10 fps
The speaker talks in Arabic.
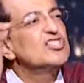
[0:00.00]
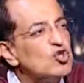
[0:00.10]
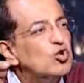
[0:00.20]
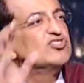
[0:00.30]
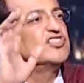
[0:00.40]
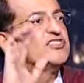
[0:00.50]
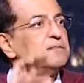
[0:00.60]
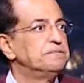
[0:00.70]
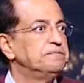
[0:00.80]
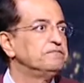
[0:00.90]
ريسورسز
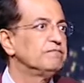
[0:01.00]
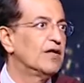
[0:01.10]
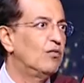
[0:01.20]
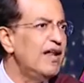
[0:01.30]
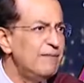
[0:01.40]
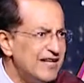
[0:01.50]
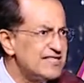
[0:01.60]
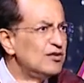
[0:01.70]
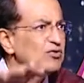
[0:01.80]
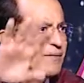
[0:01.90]
وانا
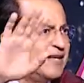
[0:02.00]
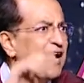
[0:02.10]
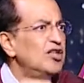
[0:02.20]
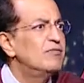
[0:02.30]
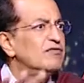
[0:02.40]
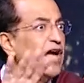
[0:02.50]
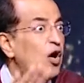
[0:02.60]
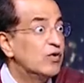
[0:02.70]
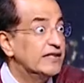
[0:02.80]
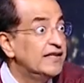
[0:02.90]
بنزله تملي عندي
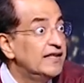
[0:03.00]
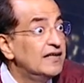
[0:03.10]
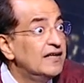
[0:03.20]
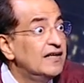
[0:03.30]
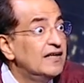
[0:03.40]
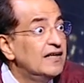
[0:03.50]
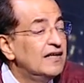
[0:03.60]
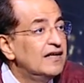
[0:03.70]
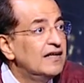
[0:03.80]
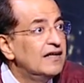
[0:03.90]
وبفضحه كده تمام
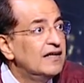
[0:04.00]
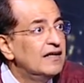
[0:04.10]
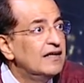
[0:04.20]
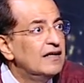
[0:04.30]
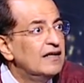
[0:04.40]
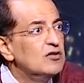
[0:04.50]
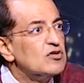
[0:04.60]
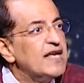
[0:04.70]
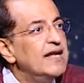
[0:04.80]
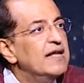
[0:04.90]

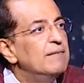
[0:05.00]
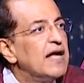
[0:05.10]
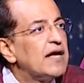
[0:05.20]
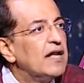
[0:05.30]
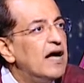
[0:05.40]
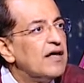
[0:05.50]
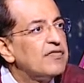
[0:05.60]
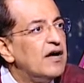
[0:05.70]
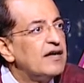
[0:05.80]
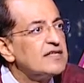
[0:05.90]
يسلم لك
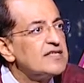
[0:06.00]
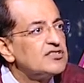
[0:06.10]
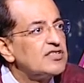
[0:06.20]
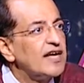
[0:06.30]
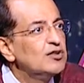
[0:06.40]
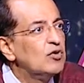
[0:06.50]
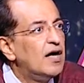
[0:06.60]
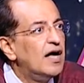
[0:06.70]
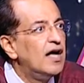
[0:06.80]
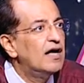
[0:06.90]
الاثار اذا
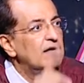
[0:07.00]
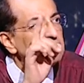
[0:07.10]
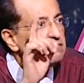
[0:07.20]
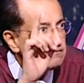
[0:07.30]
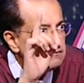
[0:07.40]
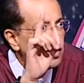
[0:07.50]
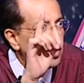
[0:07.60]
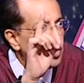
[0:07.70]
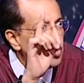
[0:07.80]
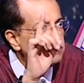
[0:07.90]
اشتريتها
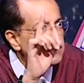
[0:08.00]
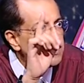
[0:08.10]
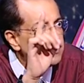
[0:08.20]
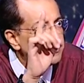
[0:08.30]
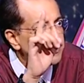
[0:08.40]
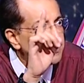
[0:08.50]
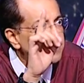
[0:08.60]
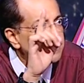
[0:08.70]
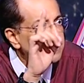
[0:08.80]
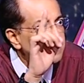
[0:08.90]
هوم ديليفري
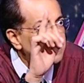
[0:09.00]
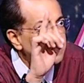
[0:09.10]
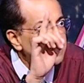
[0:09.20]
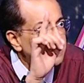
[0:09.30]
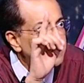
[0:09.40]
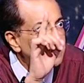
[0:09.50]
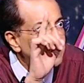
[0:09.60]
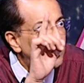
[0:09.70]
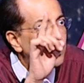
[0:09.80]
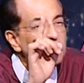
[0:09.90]
تمام
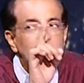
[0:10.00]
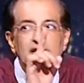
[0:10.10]
هوم